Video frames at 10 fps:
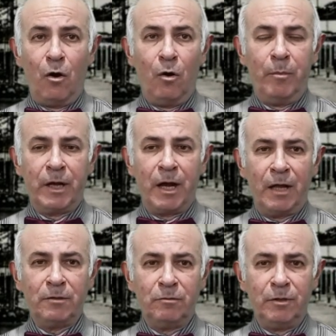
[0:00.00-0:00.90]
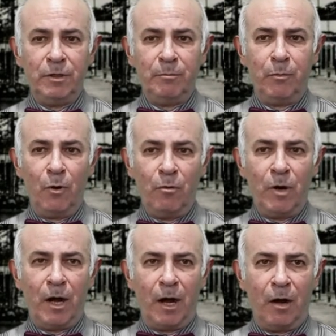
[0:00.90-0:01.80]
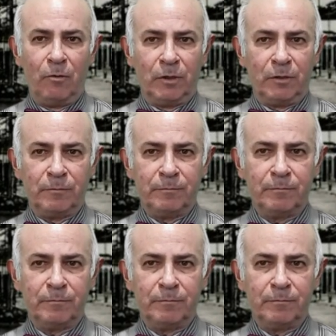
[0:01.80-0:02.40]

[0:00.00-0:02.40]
Obrigado e boa aula!